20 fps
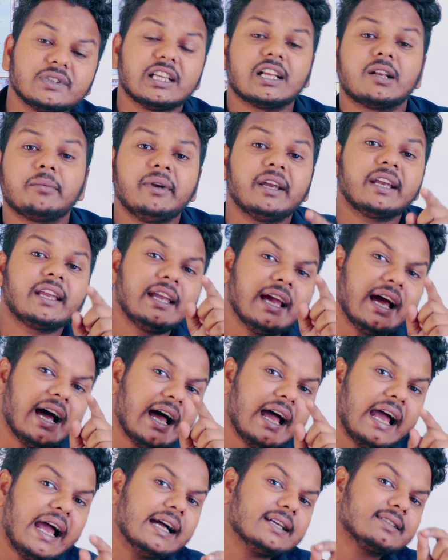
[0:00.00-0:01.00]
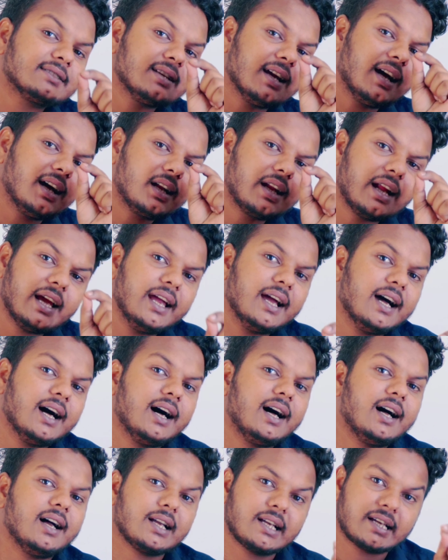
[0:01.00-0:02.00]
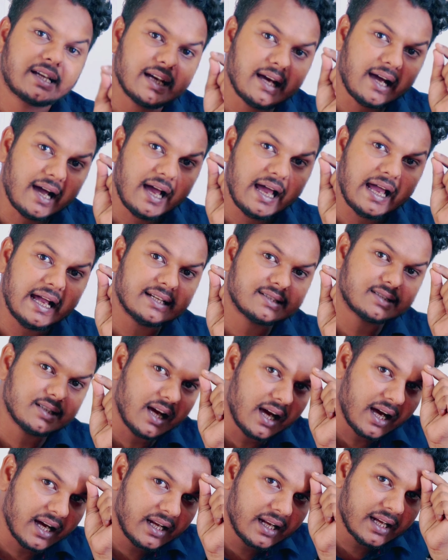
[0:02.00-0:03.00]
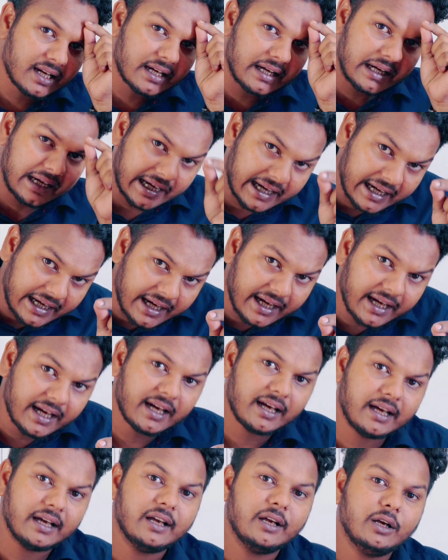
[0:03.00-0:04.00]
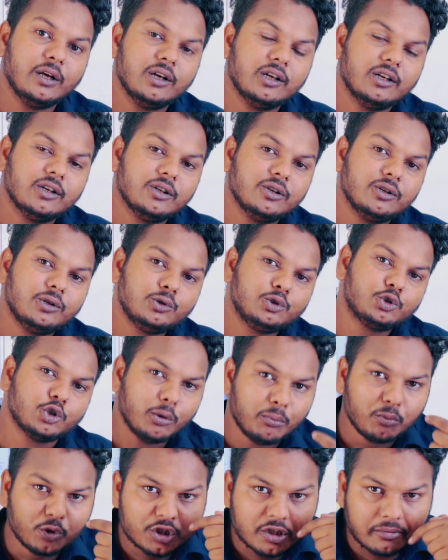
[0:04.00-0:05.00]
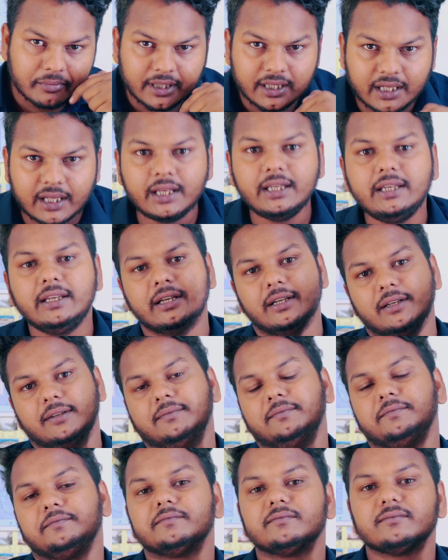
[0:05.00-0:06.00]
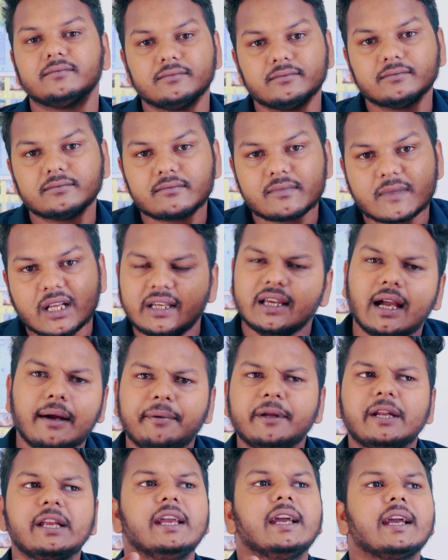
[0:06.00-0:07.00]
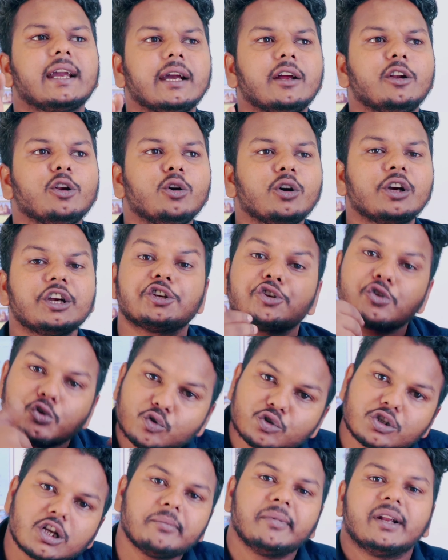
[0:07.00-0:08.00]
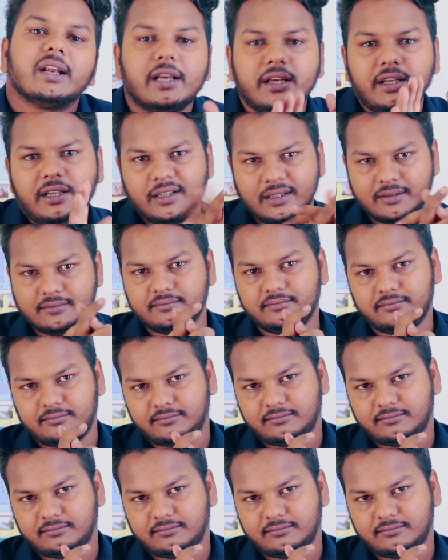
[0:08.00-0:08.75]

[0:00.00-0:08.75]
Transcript: तेरे में क्या ऐसा नया क्या ऐसा अलग है जो मुझ में नहीं है या फिर ये कह लो कि शूद्र में नहीं है